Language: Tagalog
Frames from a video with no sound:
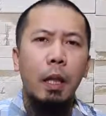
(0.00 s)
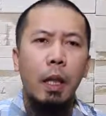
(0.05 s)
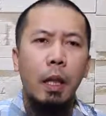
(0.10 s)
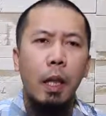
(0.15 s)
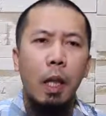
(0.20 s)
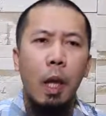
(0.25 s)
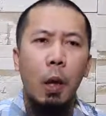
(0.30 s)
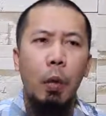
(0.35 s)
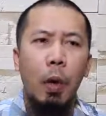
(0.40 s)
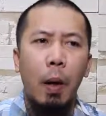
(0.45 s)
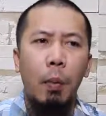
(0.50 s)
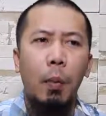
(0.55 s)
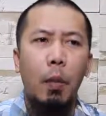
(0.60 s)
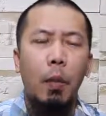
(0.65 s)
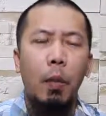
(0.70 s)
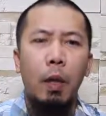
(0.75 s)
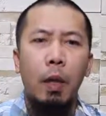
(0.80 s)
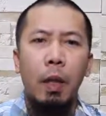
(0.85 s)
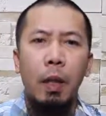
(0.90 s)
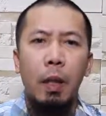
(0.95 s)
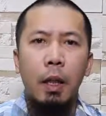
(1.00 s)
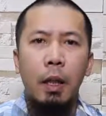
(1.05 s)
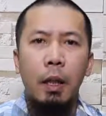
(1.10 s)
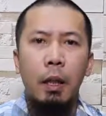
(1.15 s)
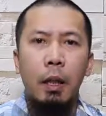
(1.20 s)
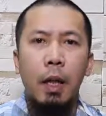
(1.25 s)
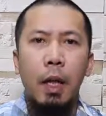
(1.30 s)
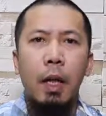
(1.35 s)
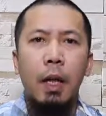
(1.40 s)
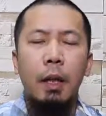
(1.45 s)
na nagawa mo
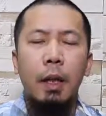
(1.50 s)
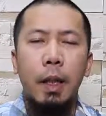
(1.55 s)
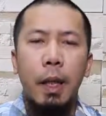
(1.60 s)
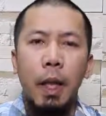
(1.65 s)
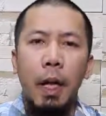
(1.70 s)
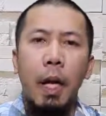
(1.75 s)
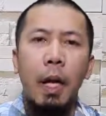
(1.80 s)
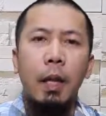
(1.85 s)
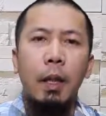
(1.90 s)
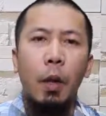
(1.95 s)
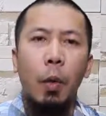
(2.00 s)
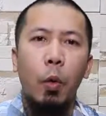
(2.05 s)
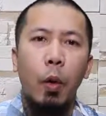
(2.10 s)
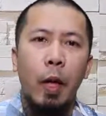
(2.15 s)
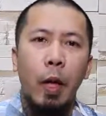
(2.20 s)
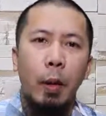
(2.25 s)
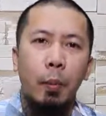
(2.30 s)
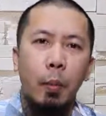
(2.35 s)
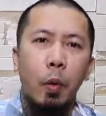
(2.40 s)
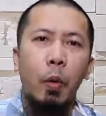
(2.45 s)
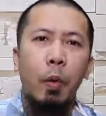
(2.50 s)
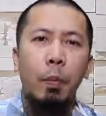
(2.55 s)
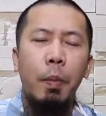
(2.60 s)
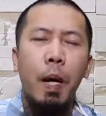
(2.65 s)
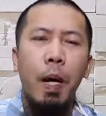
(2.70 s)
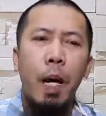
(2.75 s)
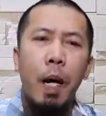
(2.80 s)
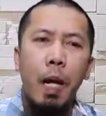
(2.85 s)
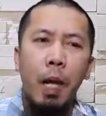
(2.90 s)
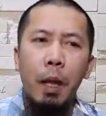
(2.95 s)
na nasira ang tauhid mo,
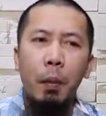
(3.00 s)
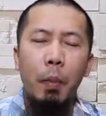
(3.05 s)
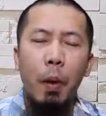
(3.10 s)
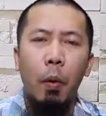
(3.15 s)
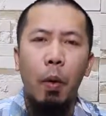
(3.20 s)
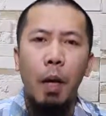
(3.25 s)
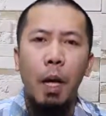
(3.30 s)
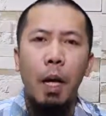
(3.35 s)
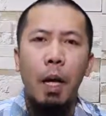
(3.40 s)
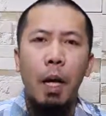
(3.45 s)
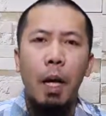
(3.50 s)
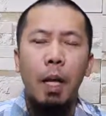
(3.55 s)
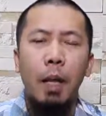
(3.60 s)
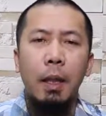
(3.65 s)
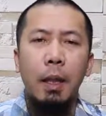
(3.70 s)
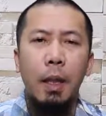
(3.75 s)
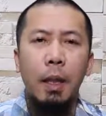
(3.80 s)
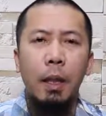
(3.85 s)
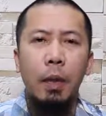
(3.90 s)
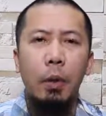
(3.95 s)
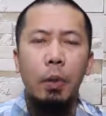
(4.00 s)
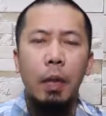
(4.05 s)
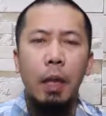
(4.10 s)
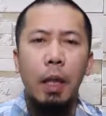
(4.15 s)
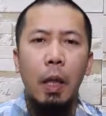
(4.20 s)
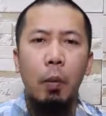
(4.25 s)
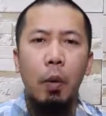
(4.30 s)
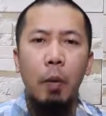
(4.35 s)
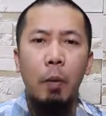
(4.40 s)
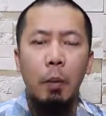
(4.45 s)
maaari mawala lahat ng iyong
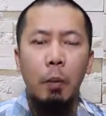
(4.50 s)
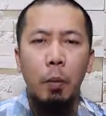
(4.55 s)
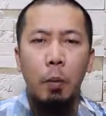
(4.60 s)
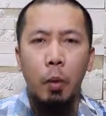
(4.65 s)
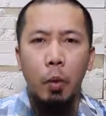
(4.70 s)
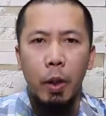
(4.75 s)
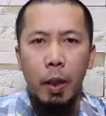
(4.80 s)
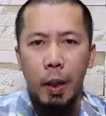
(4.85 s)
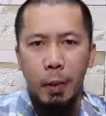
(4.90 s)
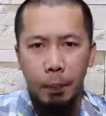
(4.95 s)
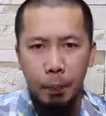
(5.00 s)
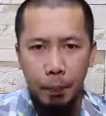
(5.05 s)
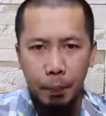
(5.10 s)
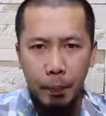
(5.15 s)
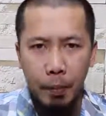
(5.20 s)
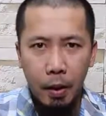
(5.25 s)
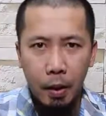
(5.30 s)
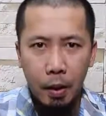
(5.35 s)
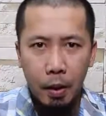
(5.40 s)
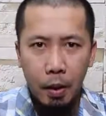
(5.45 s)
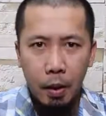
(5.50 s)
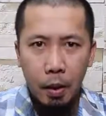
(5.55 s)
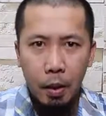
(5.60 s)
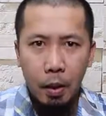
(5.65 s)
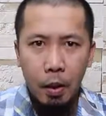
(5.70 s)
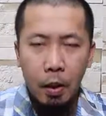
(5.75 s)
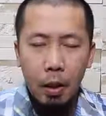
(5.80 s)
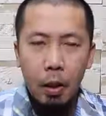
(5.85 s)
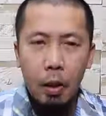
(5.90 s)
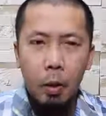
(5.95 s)
ginawang mabubuti.
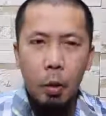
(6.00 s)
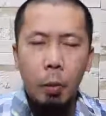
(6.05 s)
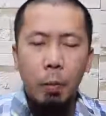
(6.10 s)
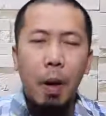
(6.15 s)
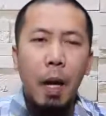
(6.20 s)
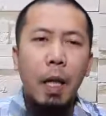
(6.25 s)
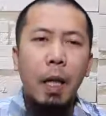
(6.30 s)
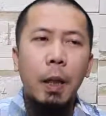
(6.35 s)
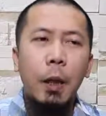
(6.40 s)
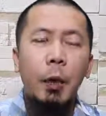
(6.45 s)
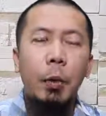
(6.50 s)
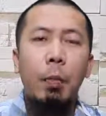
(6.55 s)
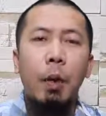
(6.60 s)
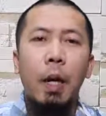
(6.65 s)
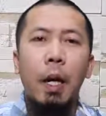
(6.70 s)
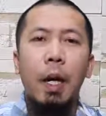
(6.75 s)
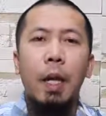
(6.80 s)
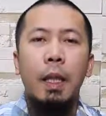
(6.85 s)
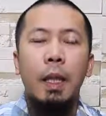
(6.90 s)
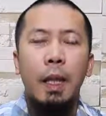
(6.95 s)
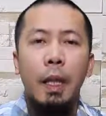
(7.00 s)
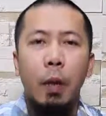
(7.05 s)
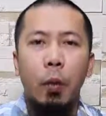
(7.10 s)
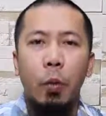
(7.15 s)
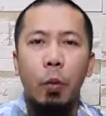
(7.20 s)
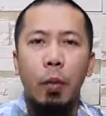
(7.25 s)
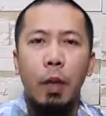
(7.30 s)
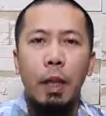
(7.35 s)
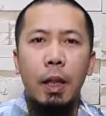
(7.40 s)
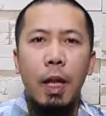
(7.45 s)
So bakit yung mga
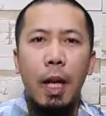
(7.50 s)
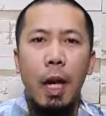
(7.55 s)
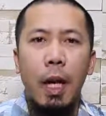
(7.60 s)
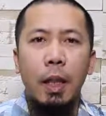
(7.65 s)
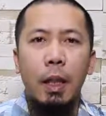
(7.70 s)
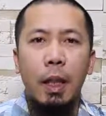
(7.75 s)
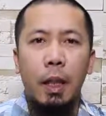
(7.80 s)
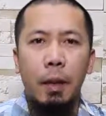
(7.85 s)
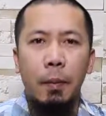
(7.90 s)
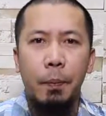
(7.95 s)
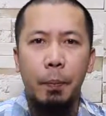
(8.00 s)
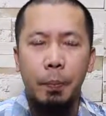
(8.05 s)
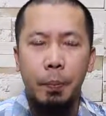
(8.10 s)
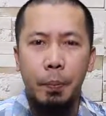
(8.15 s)
sinauna sa atin,